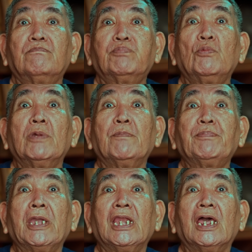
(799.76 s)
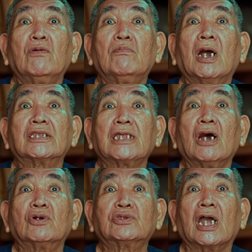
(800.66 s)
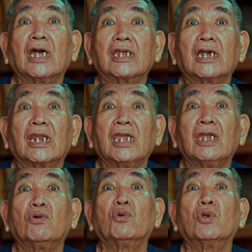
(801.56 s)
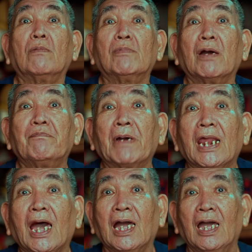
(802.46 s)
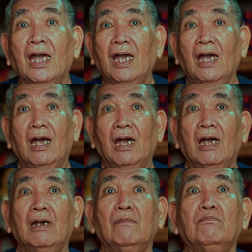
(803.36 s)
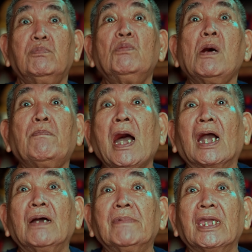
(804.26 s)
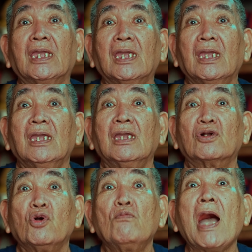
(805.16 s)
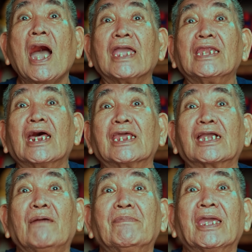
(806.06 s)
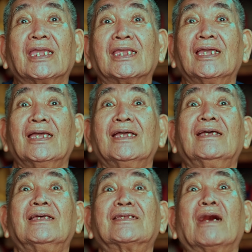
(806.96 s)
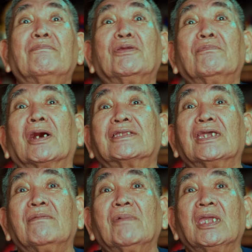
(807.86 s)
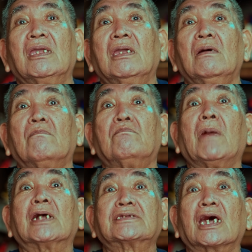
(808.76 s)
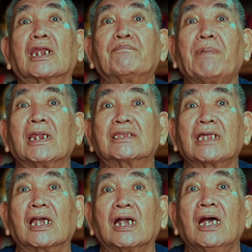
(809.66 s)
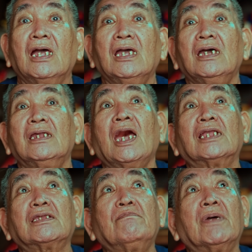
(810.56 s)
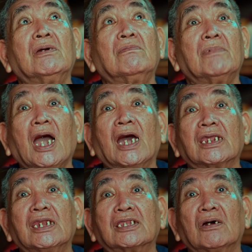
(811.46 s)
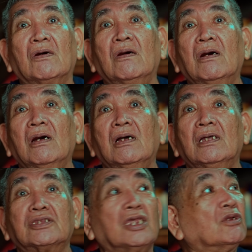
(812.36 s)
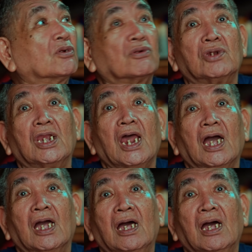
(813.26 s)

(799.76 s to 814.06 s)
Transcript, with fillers: pumipila yung mga tao sa kare-kare, ulam lang pala. Bumaba kami, kumain na rin kami. Sabi ng mga JMA, masarap pala talaga. Nasaan ba yung may-ari nito? Tinuro nila.